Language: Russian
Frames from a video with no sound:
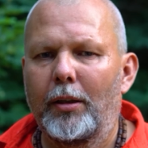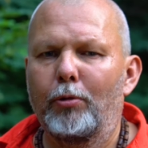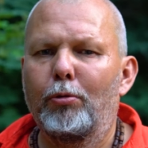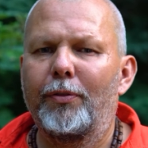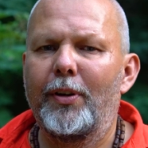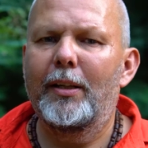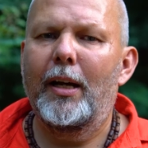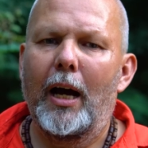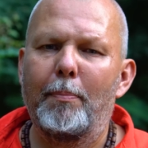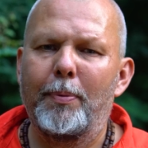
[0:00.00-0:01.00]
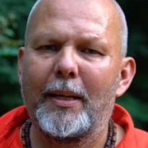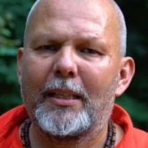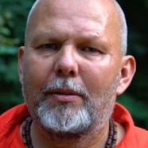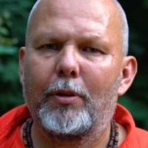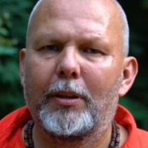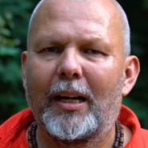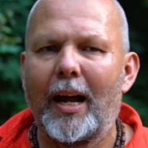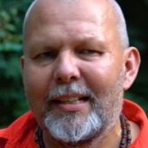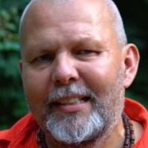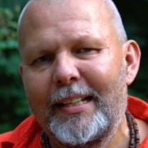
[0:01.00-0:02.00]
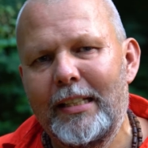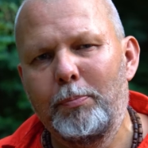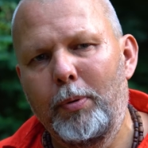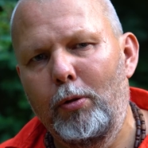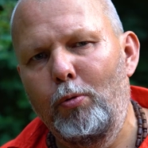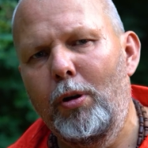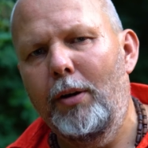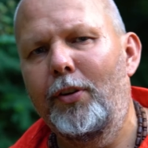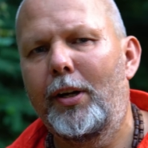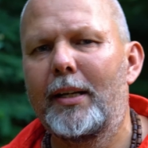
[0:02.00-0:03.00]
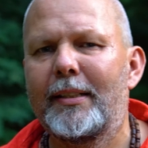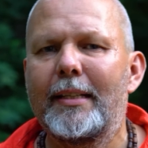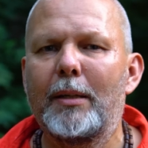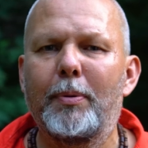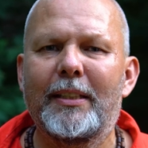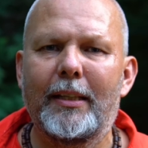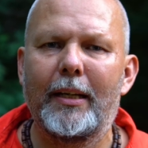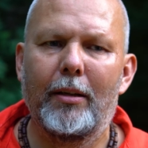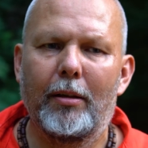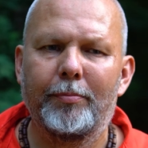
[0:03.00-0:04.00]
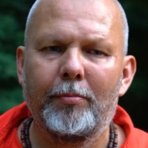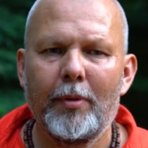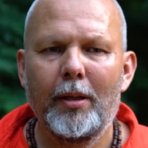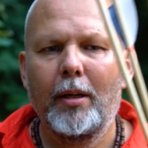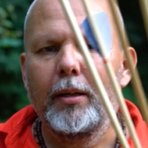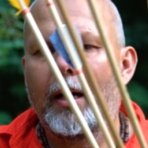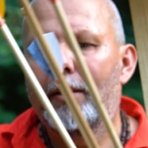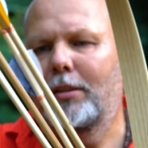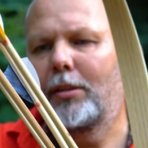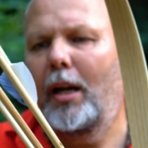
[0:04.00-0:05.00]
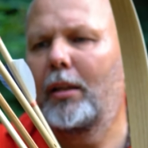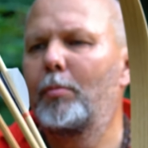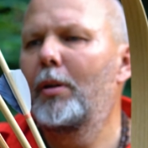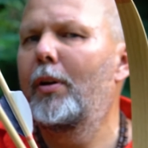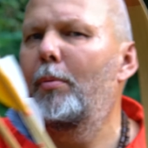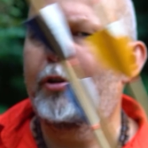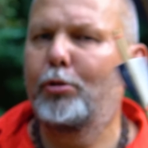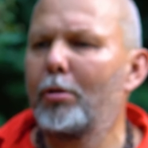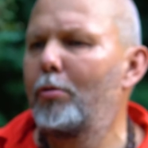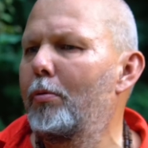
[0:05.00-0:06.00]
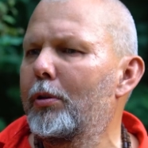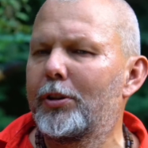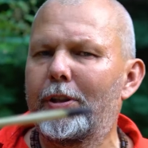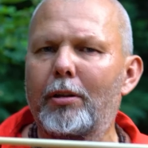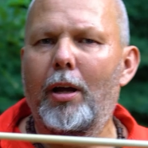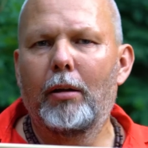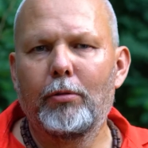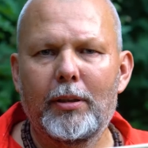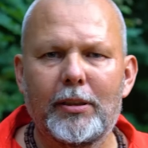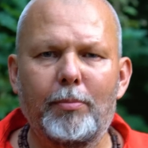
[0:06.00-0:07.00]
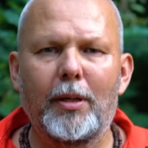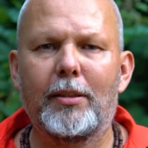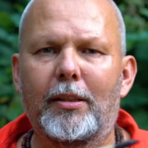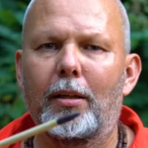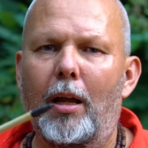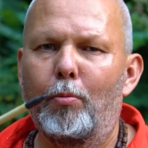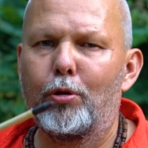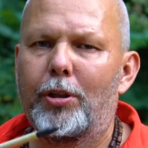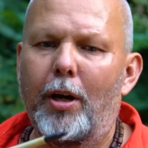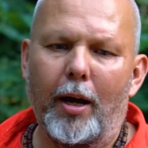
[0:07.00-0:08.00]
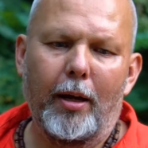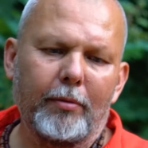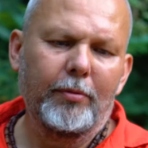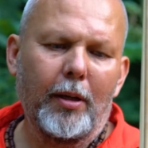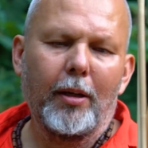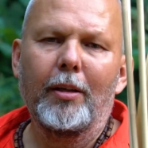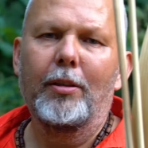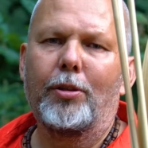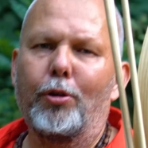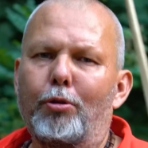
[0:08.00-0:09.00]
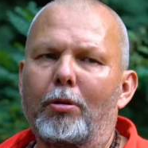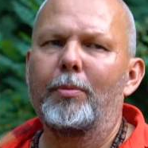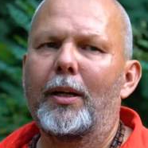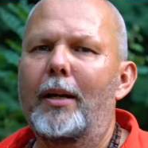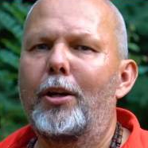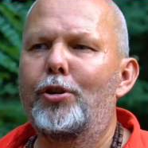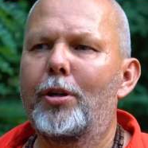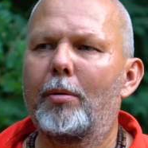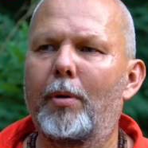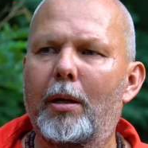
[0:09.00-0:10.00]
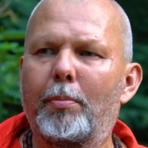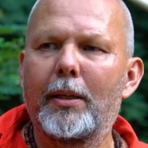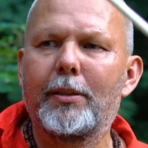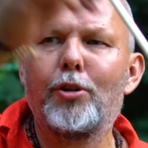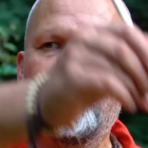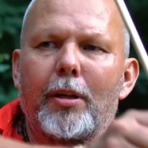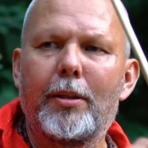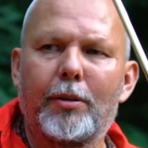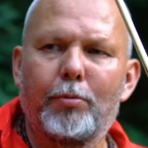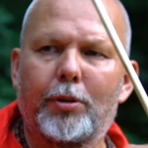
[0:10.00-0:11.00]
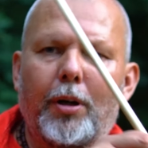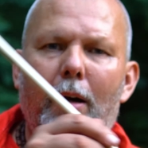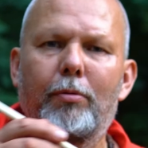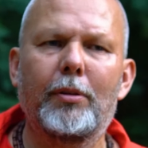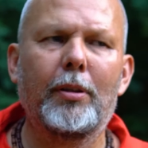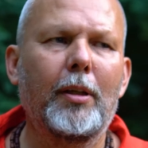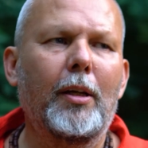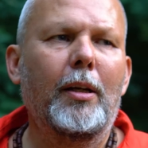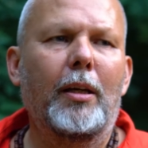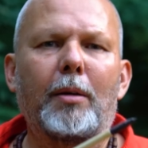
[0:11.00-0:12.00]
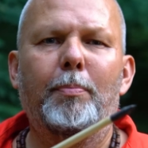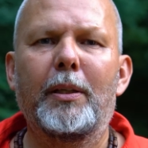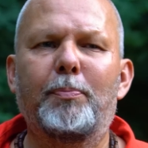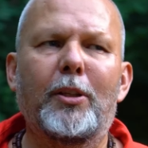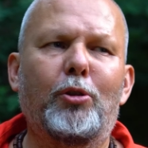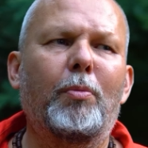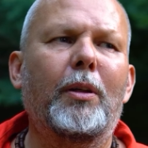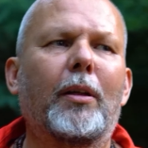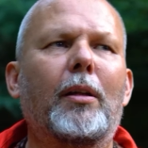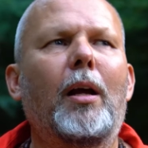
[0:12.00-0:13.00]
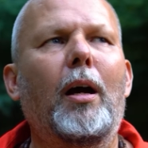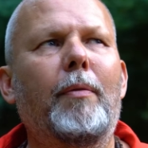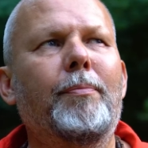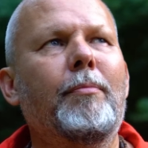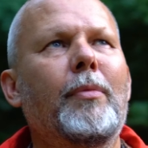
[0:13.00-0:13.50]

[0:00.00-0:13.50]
Танур-Веда описывает разные типы луков и разные типы стрел. Как ни странно, мы говорим, а что такое вот стрела? Но ну, на самом деле стрела мужская – с тяжелым наконечником, она баллистически летит вот так вот и приспособлена для